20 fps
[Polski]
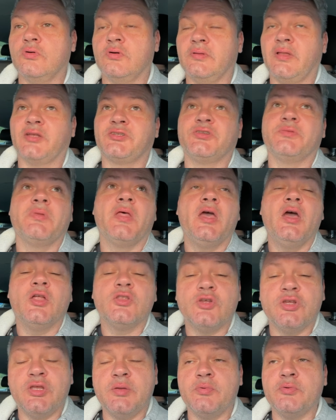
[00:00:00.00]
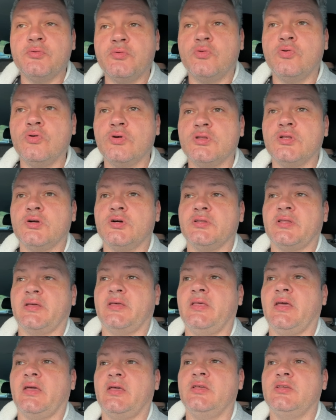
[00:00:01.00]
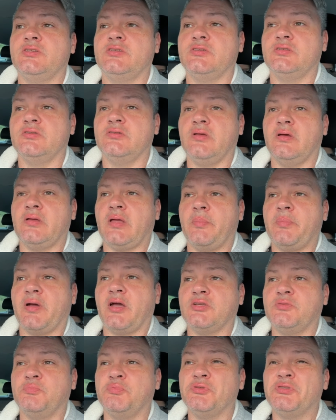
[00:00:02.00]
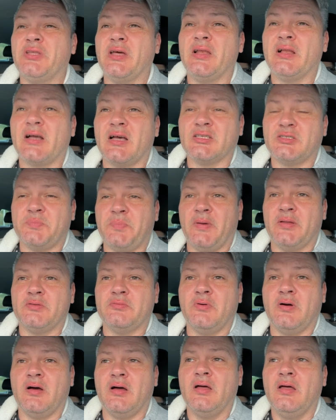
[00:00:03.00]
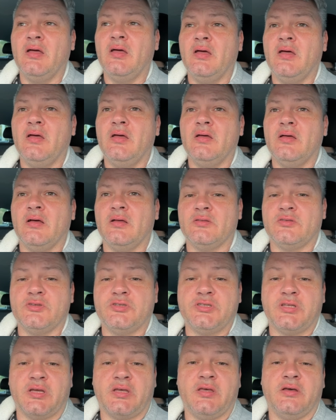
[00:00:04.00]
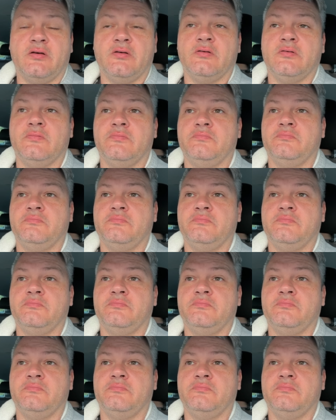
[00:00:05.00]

Znaczy, to nie był huk, tylko taki jakiś, jakby jakaś butelka spadła, coś takiego.